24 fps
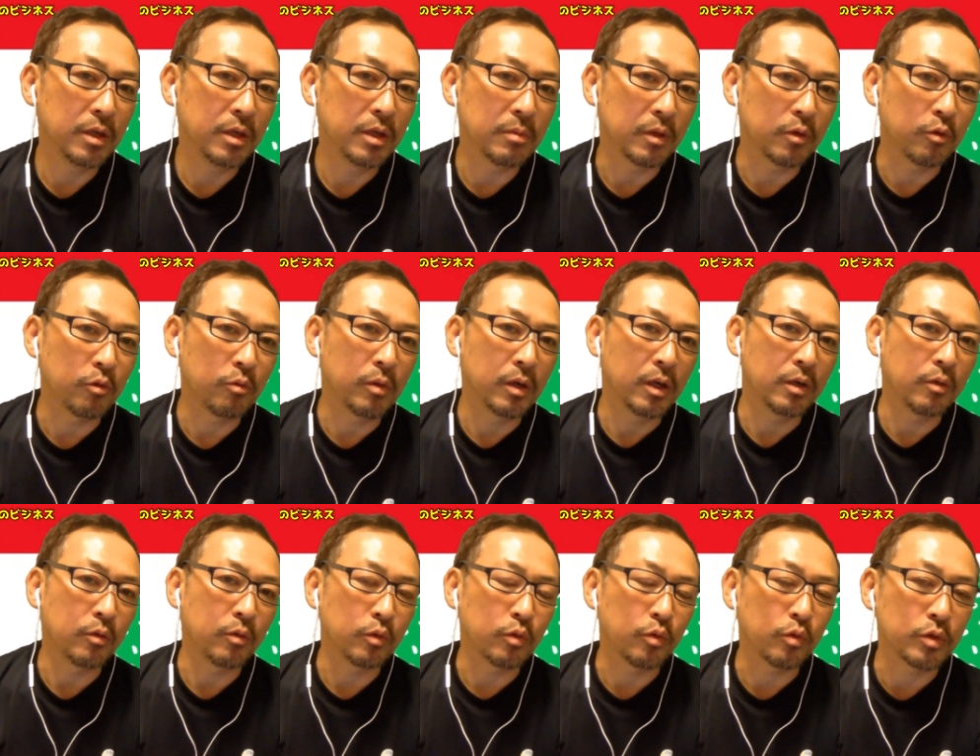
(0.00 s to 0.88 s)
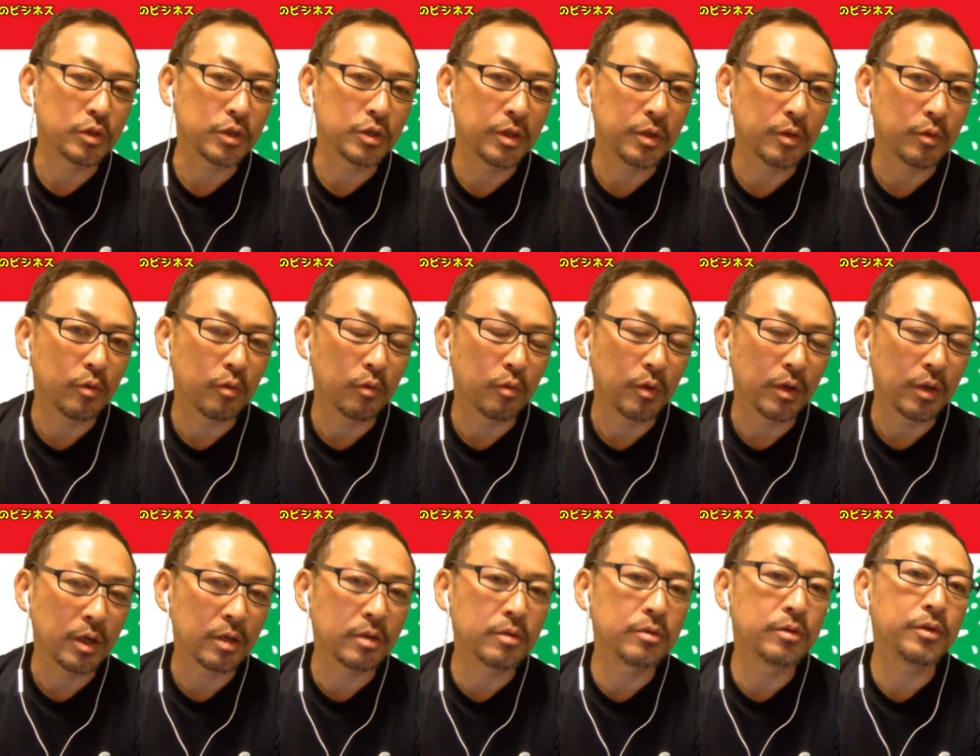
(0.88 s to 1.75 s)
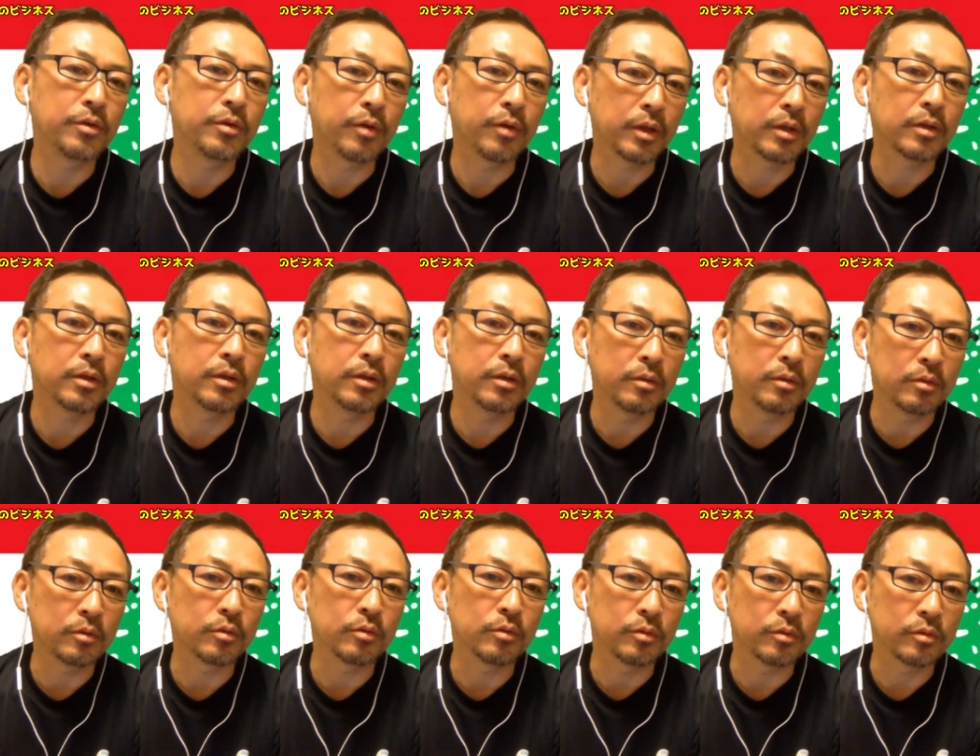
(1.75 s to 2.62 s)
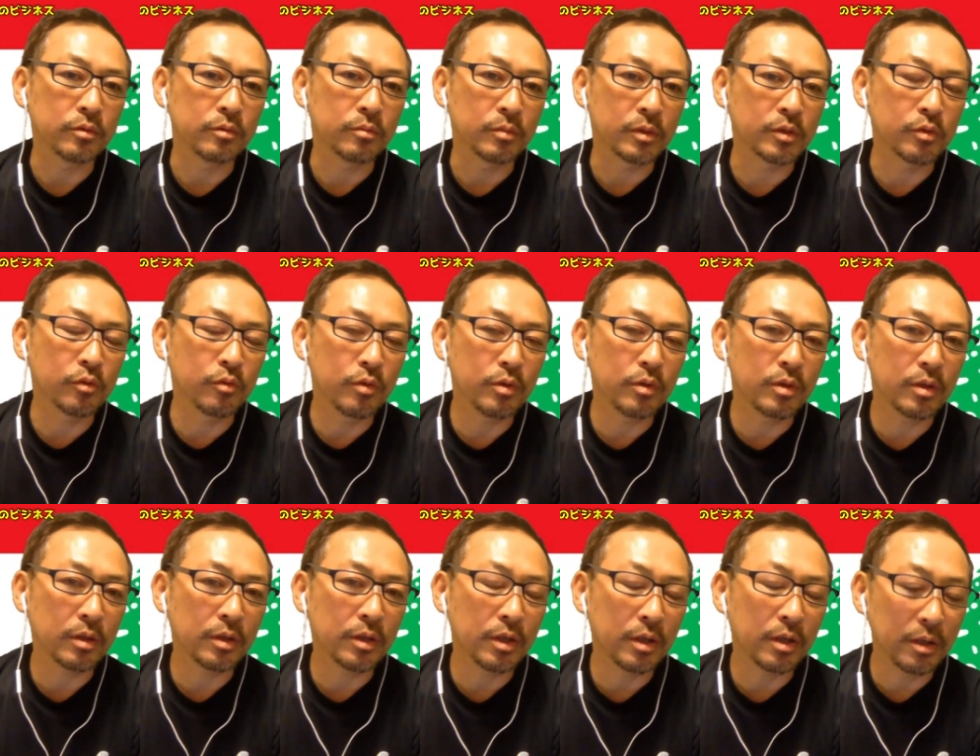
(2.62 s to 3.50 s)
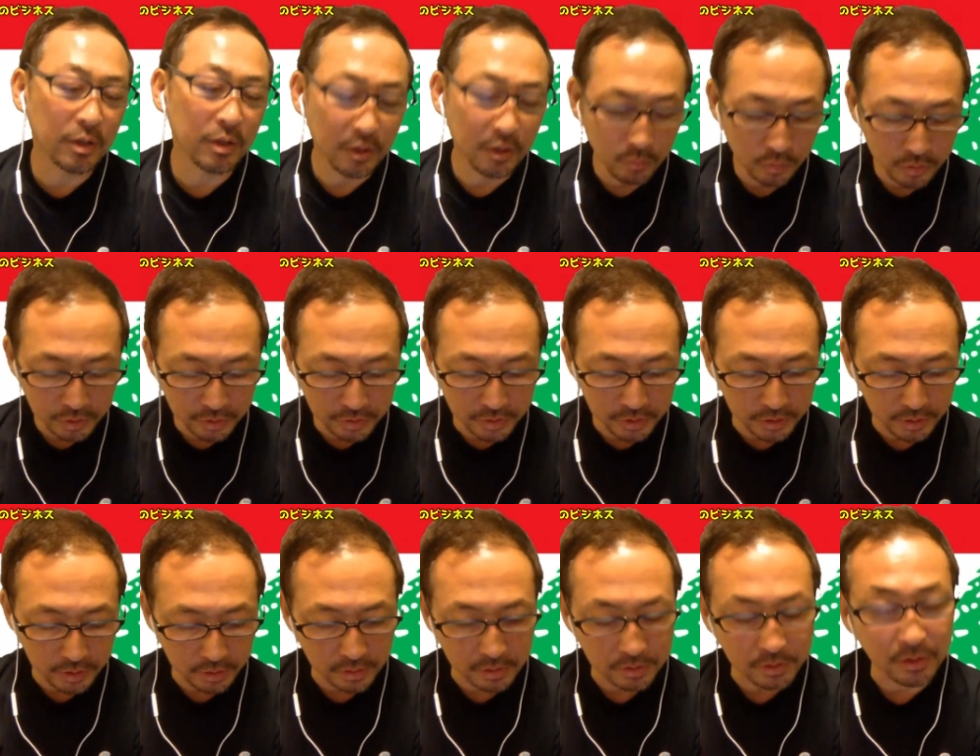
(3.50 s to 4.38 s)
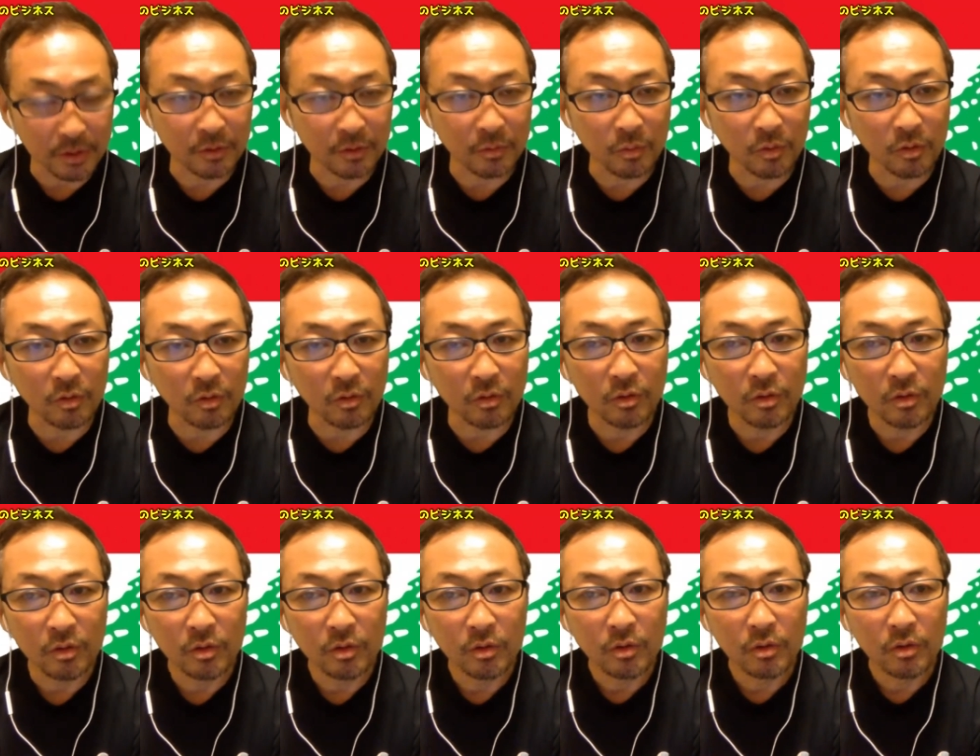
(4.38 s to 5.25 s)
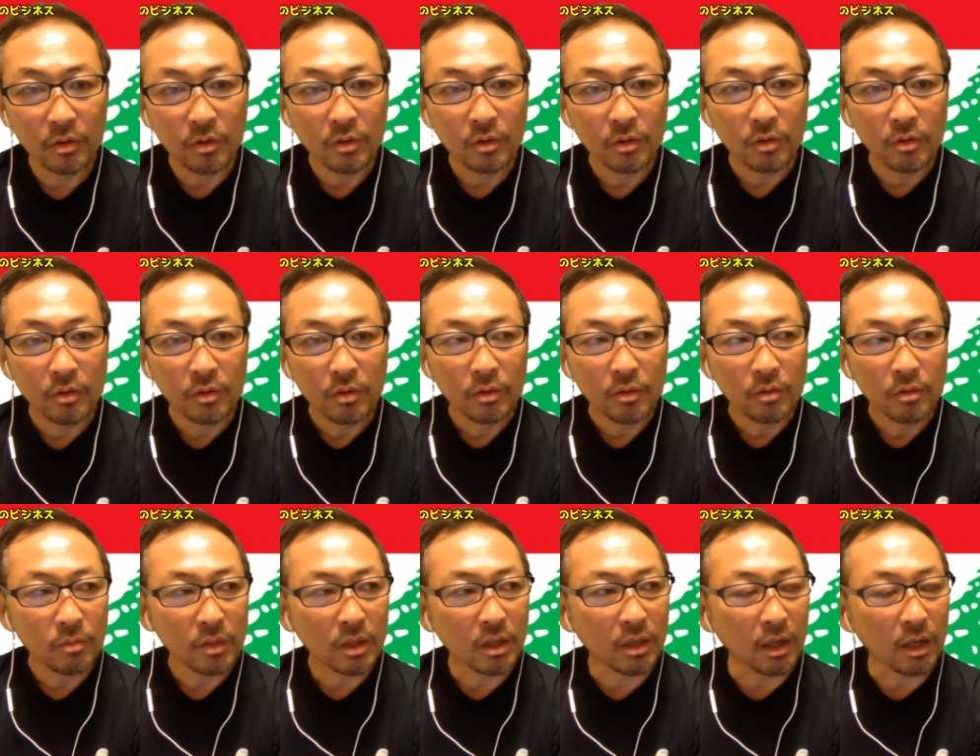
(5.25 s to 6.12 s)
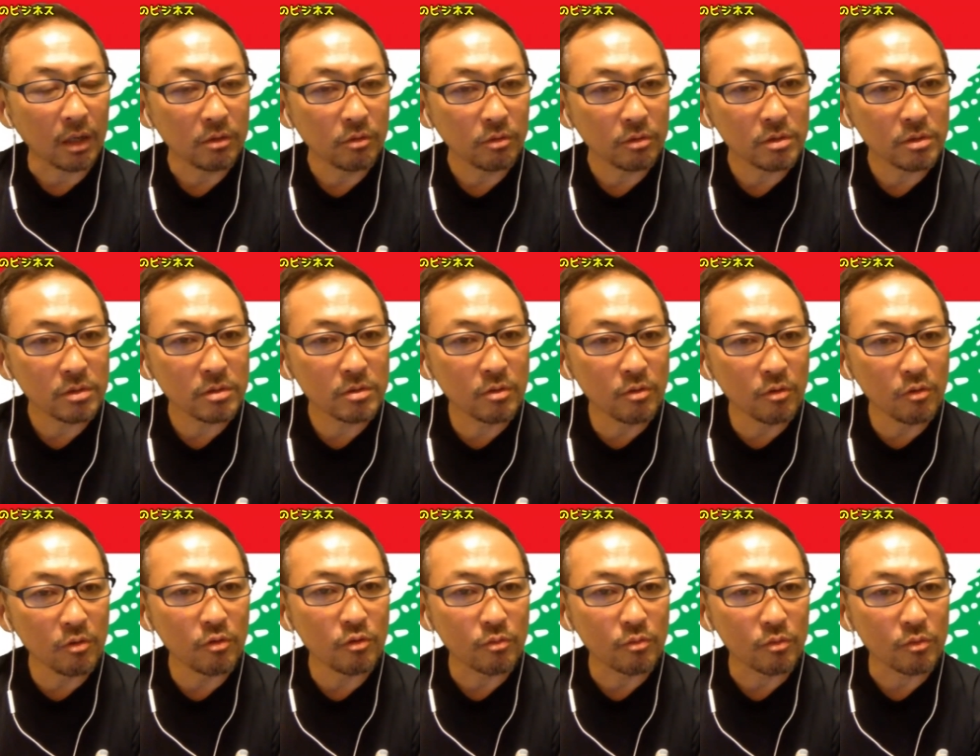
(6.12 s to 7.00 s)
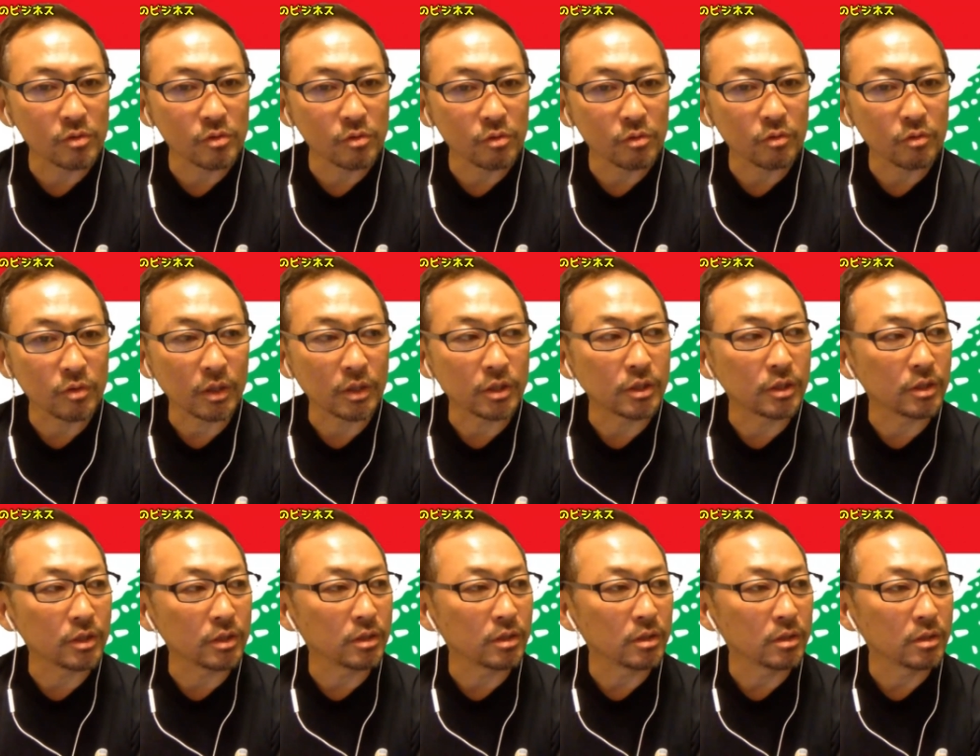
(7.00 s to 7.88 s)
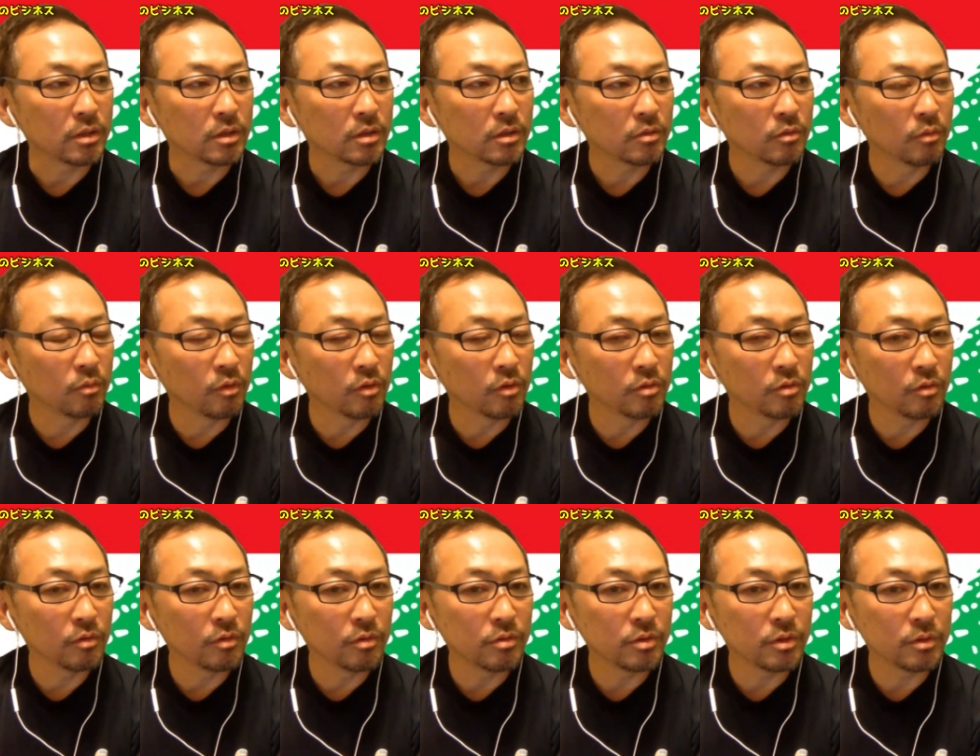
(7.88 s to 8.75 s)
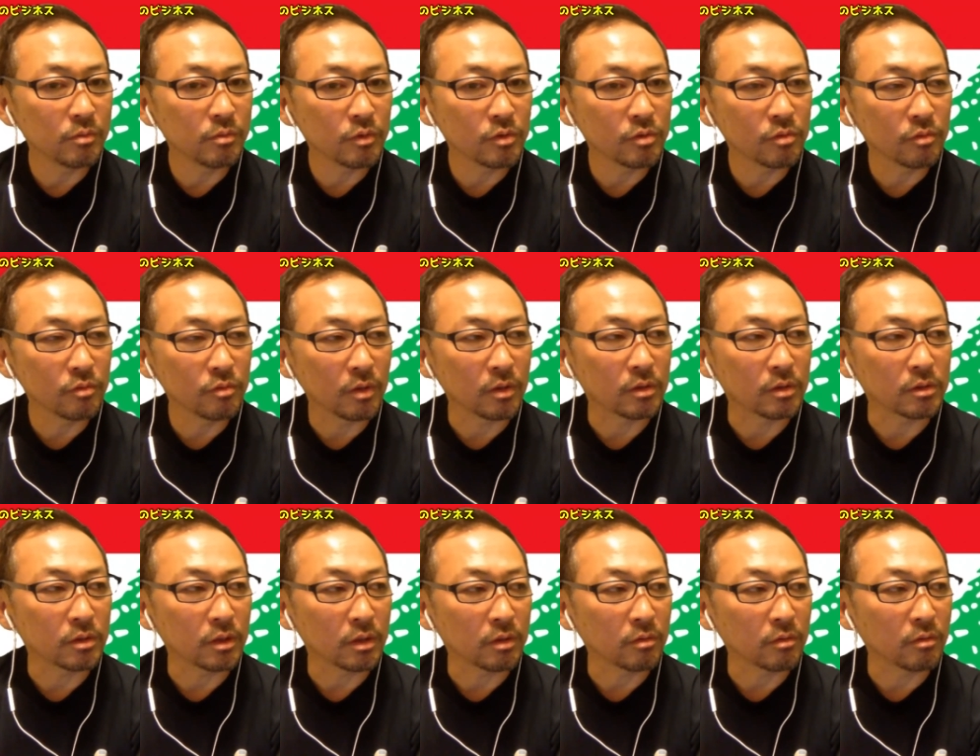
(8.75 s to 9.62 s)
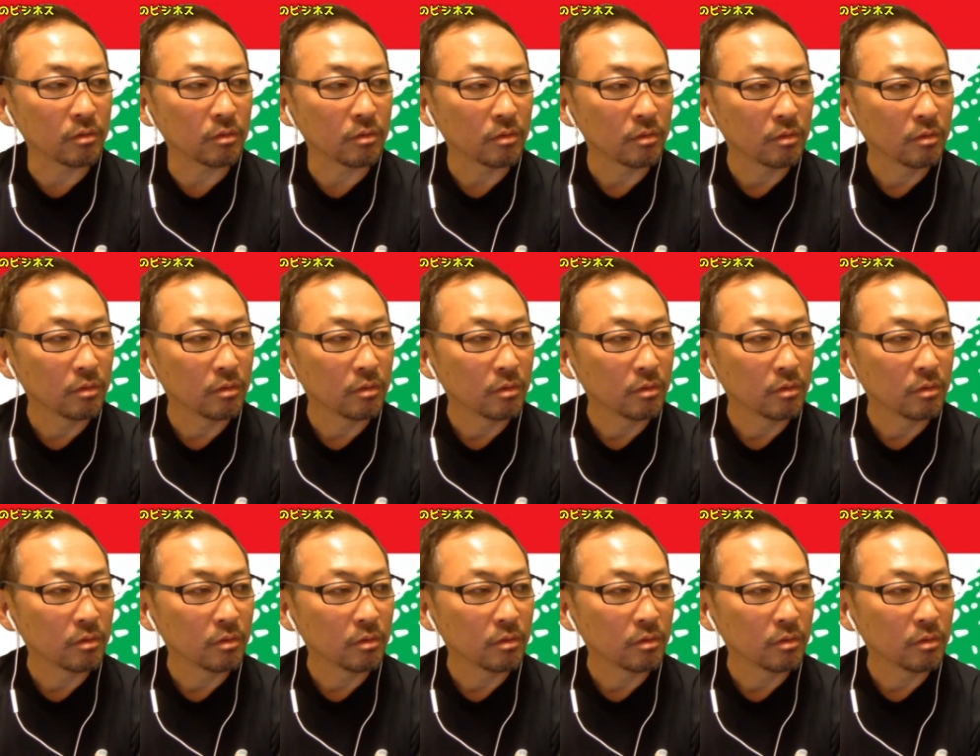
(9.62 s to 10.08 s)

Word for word: まあ今ドバイの投資銀行の役員をやっているという、まあそういったキャリアの持ち主なんですけれども、まあ、カルロス・ゴーンもそうだし、その僕の友人もそうなんですけど、